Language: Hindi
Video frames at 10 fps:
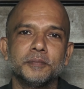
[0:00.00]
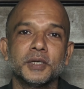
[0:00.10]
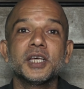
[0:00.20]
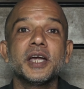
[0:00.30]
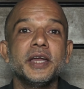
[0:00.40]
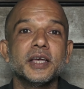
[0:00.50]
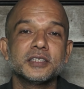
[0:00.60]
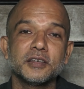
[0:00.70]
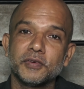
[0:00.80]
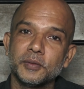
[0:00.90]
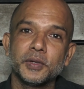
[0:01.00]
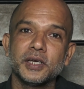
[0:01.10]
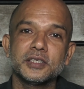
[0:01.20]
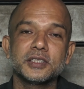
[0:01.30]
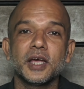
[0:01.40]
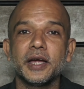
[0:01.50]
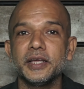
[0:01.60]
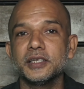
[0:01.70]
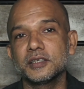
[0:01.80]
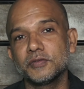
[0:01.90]
मदर इंडिया जैसी फ़िल्म की
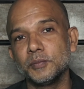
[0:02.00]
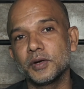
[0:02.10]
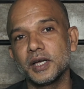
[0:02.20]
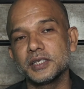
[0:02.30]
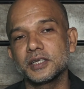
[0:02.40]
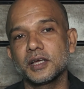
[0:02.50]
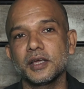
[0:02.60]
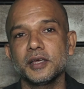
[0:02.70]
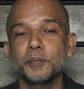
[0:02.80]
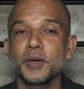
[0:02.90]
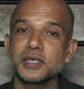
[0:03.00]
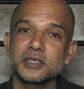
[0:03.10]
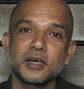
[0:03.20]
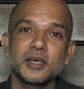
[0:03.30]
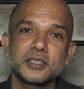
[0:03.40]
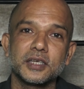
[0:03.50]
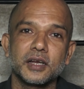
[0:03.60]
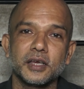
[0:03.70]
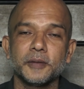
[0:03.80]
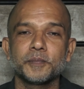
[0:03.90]
सीआईडी जैसी फ़िल्म का हिस्सा रहीं प्यासा का हिस्सा
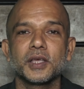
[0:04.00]
रहीं